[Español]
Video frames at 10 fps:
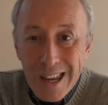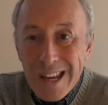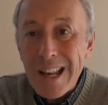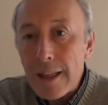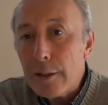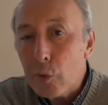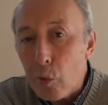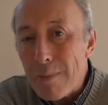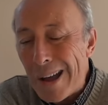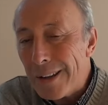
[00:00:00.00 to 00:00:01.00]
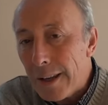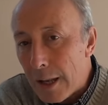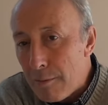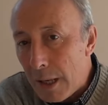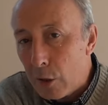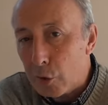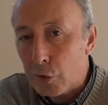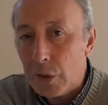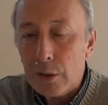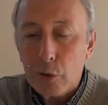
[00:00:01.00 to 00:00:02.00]
y la de Tucumán en
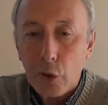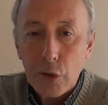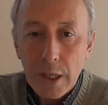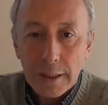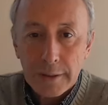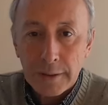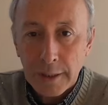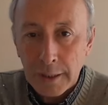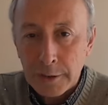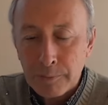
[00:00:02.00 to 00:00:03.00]
1816.